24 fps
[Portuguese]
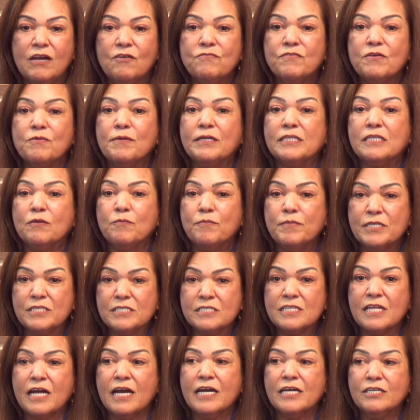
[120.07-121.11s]
haver uma
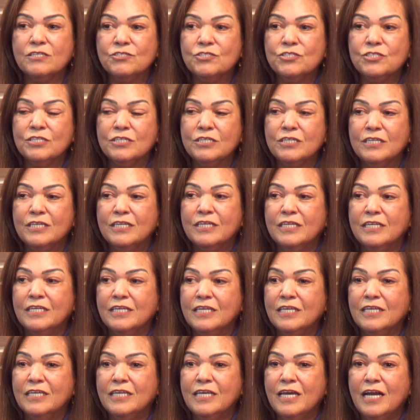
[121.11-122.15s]
tempestade e
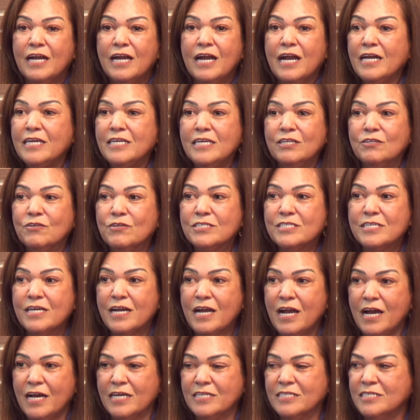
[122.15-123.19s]
que ia cair a nossa
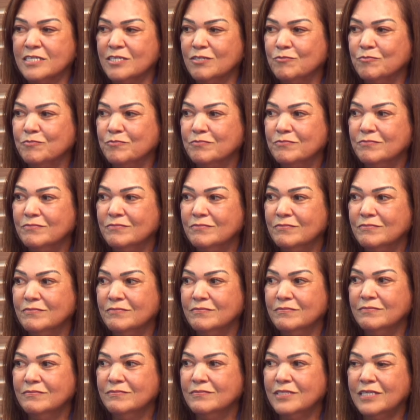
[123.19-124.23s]
casa,
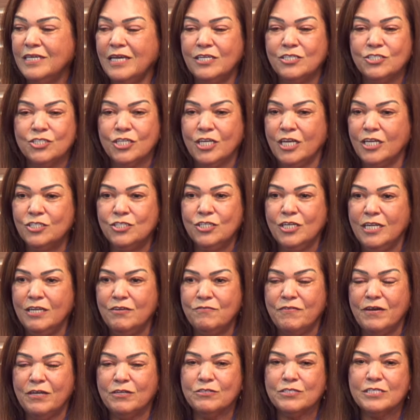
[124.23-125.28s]
uhum. que a enchente ia
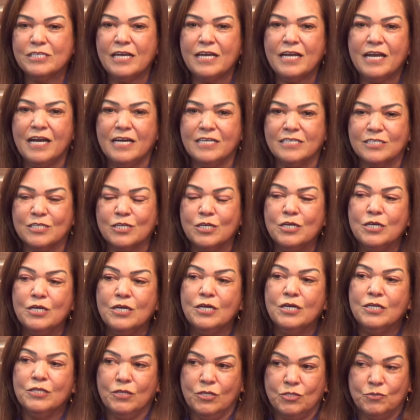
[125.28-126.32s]
levar a nossa casa.
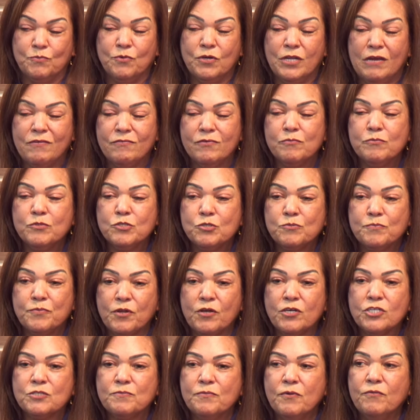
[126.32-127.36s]
Nossa. Nós morávamos
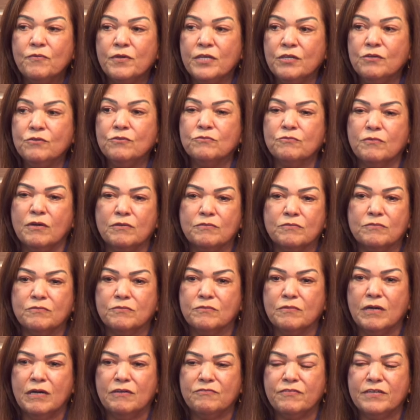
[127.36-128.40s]
próximo a um rio,
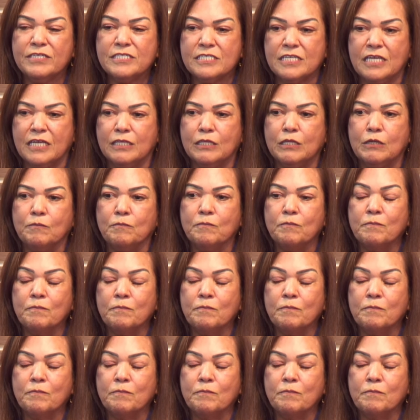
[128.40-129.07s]
uma fazenda.